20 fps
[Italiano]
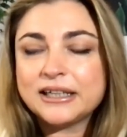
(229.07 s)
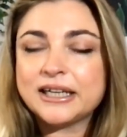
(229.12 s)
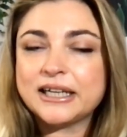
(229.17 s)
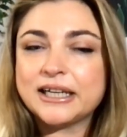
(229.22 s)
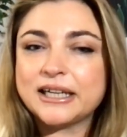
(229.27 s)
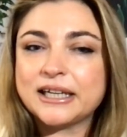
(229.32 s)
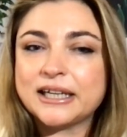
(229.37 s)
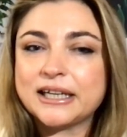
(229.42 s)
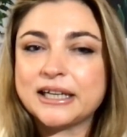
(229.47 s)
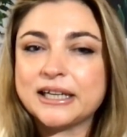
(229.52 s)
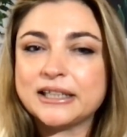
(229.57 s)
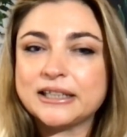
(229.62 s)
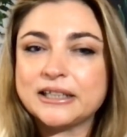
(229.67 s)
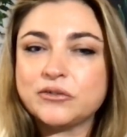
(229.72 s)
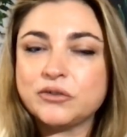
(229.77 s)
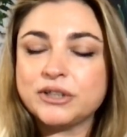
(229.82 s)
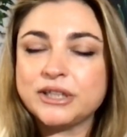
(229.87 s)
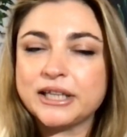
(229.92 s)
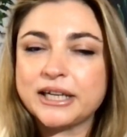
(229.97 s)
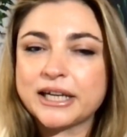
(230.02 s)
eh,
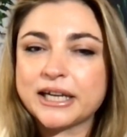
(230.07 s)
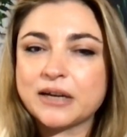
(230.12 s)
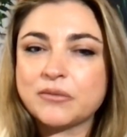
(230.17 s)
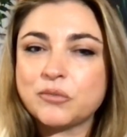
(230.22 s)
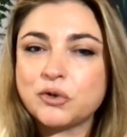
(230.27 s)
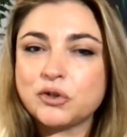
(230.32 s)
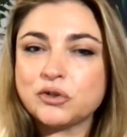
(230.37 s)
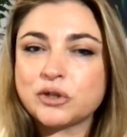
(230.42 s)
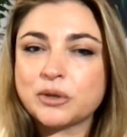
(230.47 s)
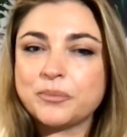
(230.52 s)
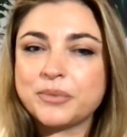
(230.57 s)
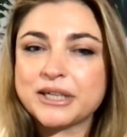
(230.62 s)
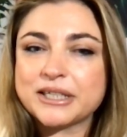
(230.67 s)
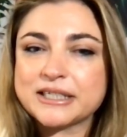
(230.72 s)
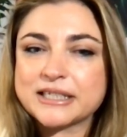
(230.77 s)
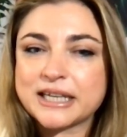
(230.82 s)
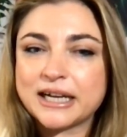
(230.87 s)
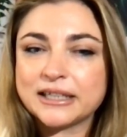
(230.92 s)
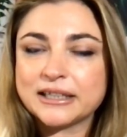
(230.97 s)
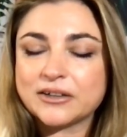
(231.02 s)
devo dire che è molto
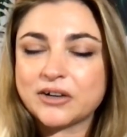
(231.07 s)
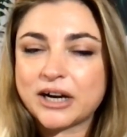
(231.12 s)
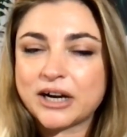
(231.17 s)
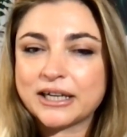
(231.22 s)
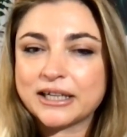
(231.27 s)
apprezzato